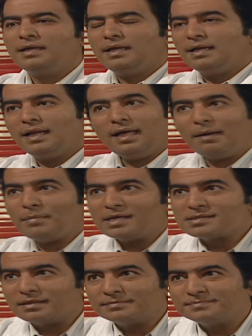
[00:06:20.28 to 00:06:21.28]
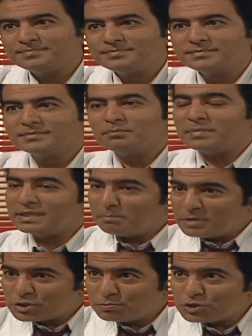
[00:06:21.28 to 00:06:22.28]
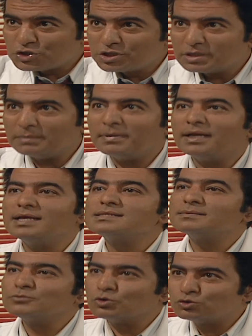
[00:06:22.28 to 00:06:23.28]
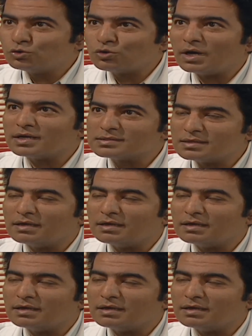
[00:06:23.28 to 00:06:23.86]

لا يا عم حسن مش مشمش يبقى لازم دكتور اخصائي